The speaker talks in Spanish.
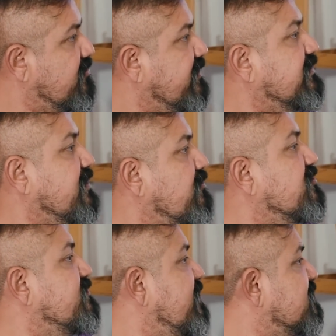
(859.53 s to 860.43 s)
y ahorita tengo
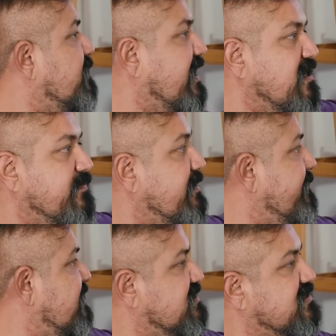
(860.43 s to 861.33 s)
los medios para irme
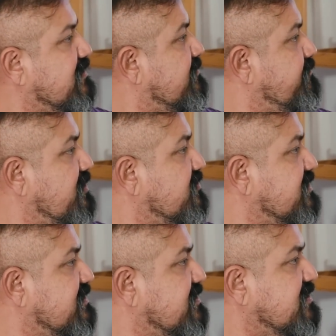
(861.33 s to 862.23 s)
meses a Tampico
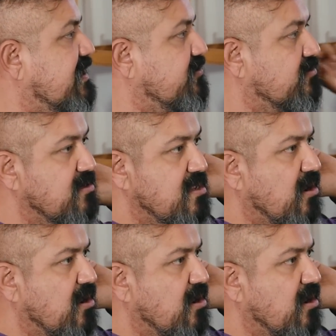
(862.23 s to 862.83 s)
si es necesario.